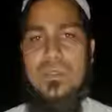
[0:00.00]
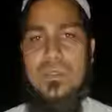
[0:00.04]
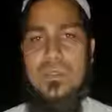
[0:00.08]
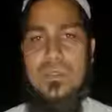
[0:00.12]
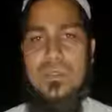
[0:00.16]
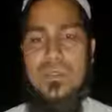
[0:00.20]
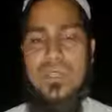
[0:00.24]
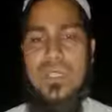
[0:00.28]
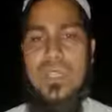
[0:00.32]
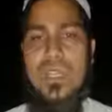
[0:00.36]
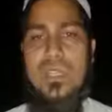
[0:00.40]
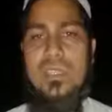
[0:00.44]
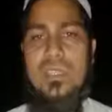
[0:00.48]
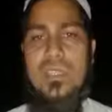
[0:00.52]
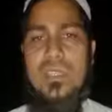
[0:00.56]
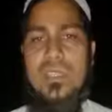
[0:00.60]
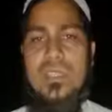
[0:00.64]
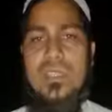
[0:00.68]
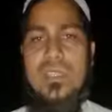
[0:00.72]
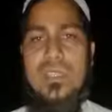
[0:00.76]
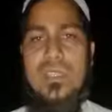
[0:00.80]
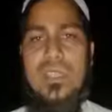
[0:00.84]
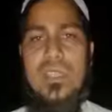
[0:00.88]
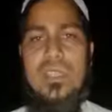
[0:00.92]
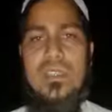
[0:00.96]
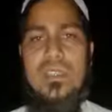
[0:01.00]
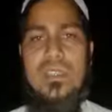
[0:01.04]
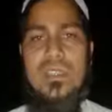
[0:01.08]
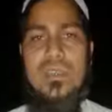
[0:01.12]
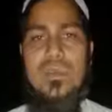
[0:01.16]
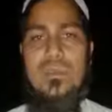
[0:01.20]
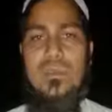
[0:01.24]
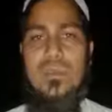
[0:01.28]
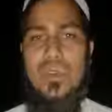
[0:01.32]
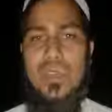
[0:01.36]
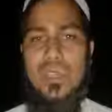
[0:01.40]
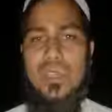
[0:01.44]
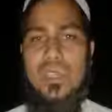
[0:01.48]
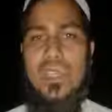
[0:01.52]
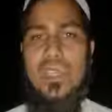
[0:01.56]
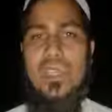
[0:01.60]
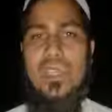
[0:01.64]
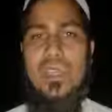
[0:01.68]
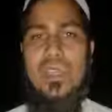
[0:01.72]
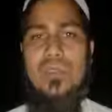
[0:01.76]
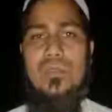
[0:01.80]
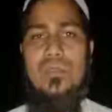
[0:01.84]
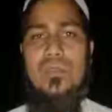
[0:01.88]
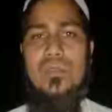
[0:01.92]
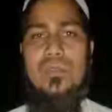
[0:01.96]
সোশ্যাল ডিস্ট্যান্স
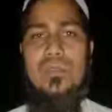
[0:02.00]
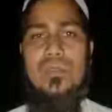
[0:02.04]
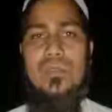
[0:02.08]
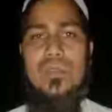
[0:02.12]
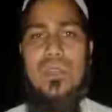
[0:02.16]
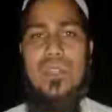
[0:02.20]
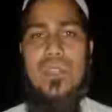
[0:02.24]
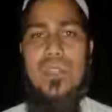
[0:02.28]
বজায় রাখুন